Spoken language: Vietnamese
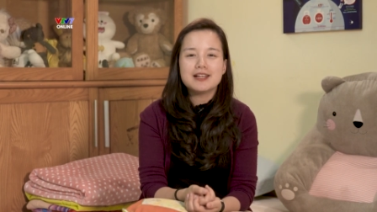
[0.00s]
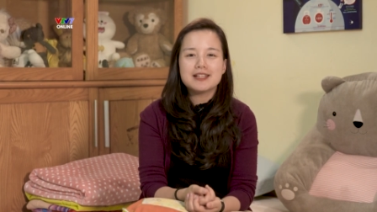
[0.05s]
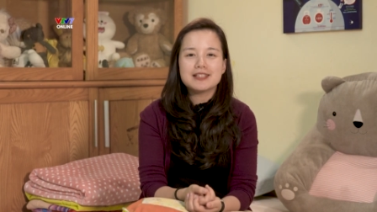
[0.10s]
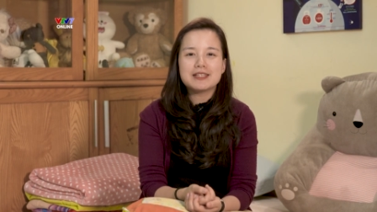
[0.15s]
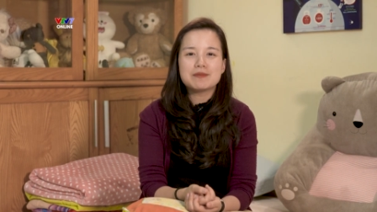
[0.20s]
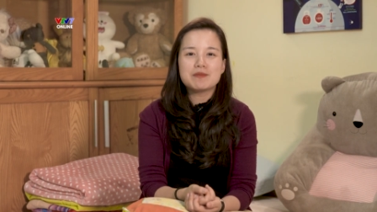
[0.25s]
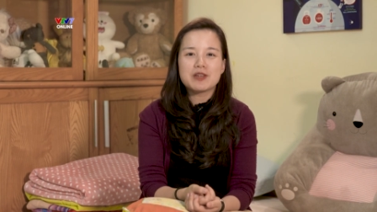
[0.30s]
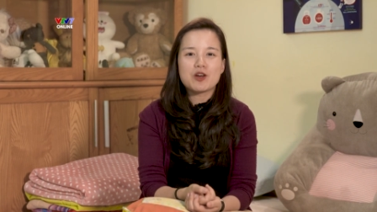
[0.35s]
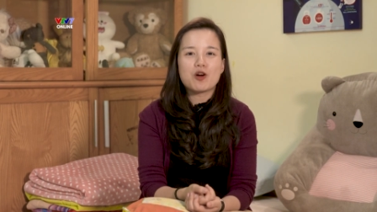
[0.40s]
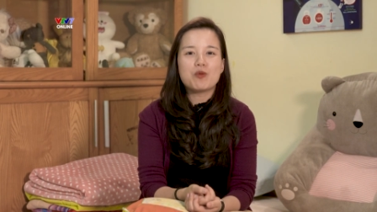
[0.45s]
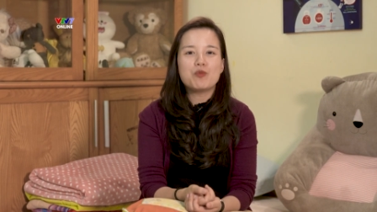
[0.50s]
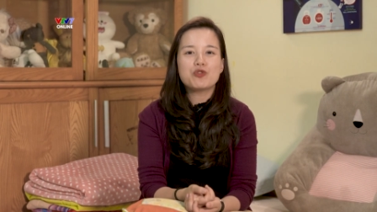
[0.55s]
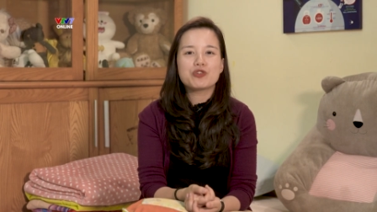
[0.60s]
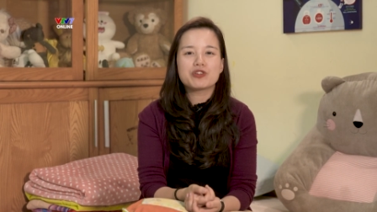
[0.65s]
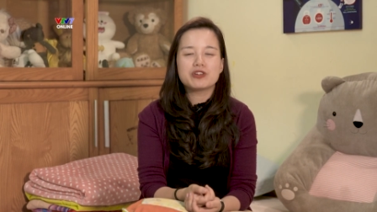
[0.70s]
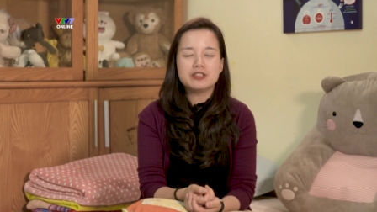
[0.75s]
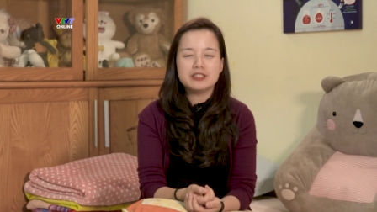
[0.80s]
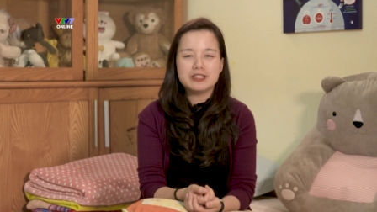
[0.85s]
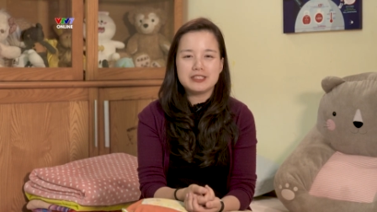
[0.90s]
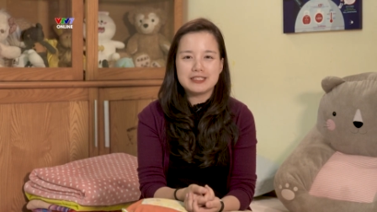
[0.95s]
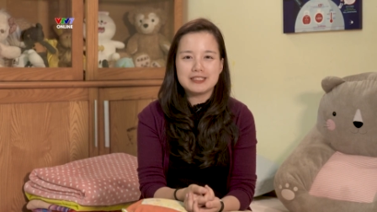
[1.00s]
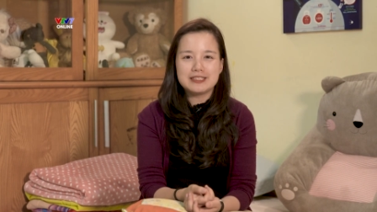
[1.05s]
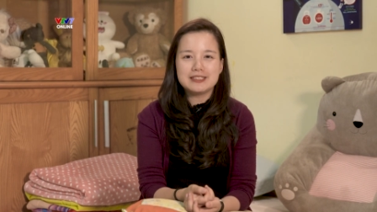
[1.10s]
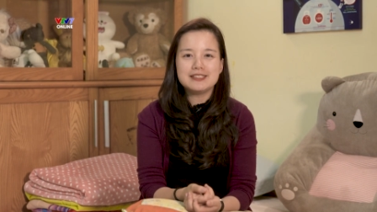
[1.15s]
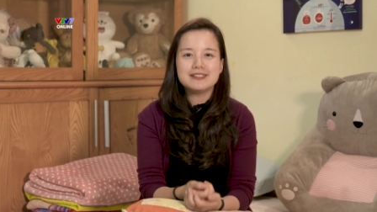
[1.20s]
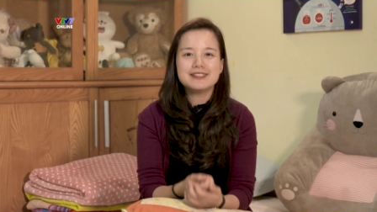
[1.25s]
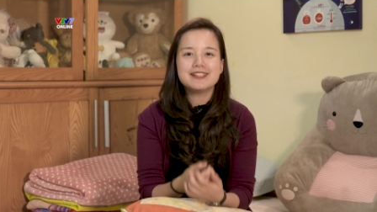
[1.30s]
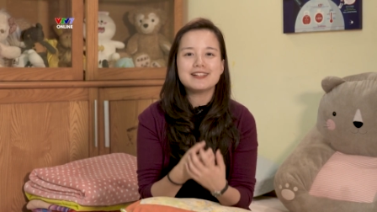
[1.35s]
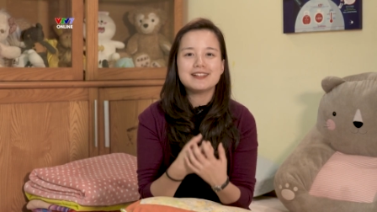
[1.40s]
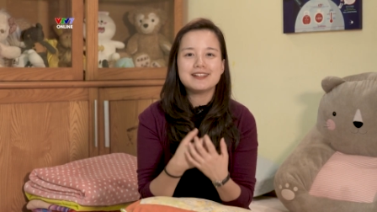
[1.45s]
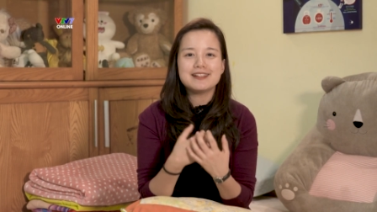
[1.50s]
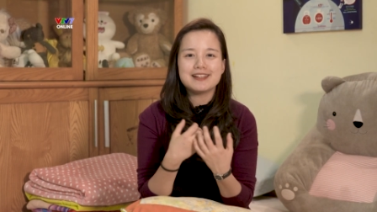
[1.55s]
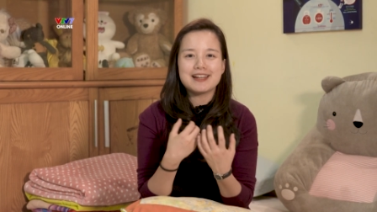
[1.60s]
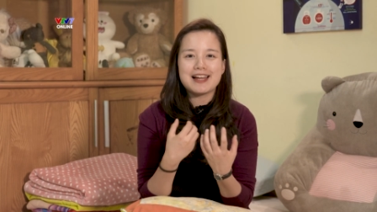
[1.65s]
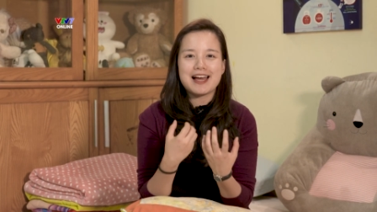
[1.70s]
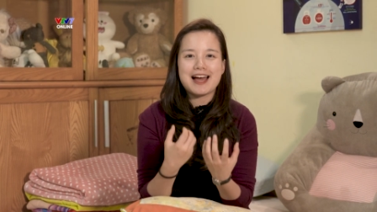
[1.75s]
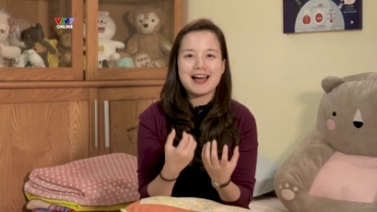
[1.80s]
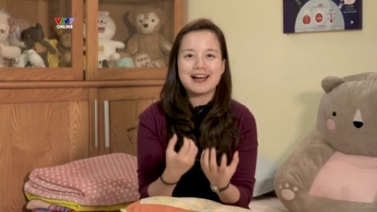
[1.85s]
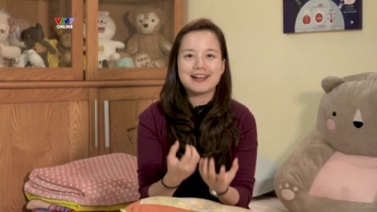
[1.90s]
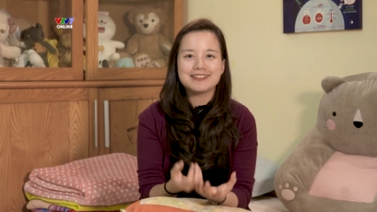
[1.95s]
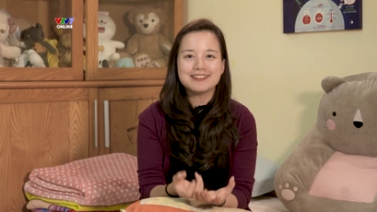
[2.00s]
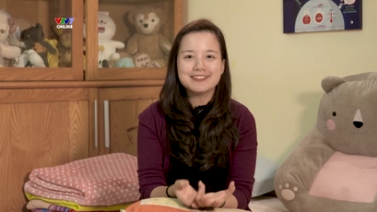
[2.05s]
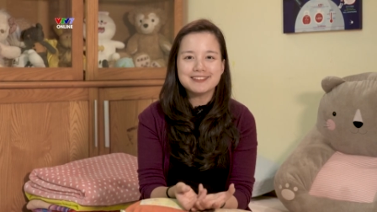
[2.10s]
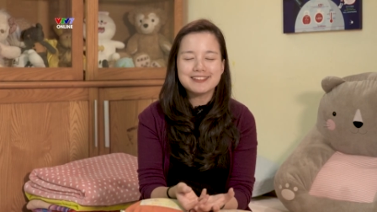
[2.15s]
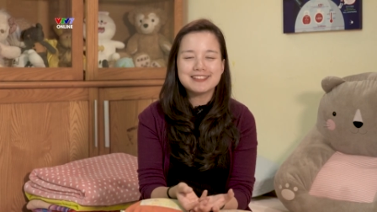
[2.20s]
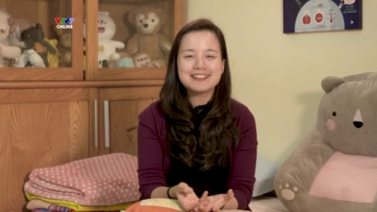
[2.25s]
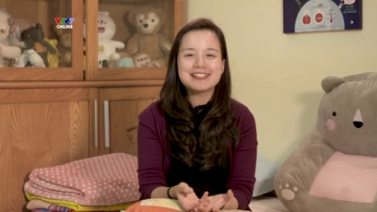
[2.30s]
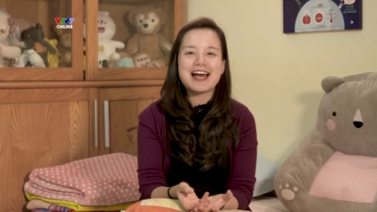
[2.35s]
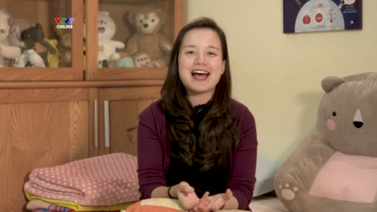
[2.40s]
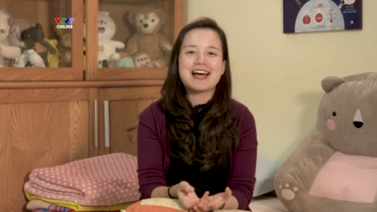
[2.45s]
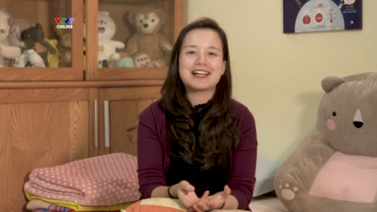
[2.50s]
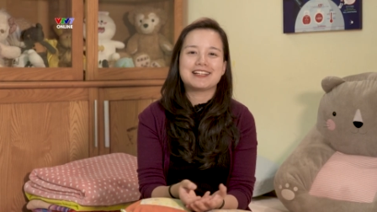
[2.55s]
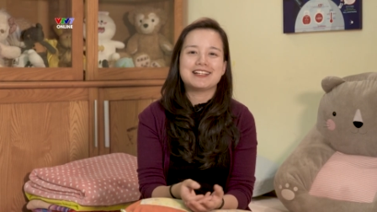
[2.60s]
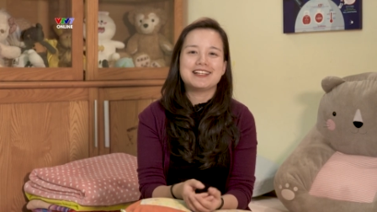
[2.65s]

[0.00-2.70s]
thì mình có một gợi ý rất là đơn giản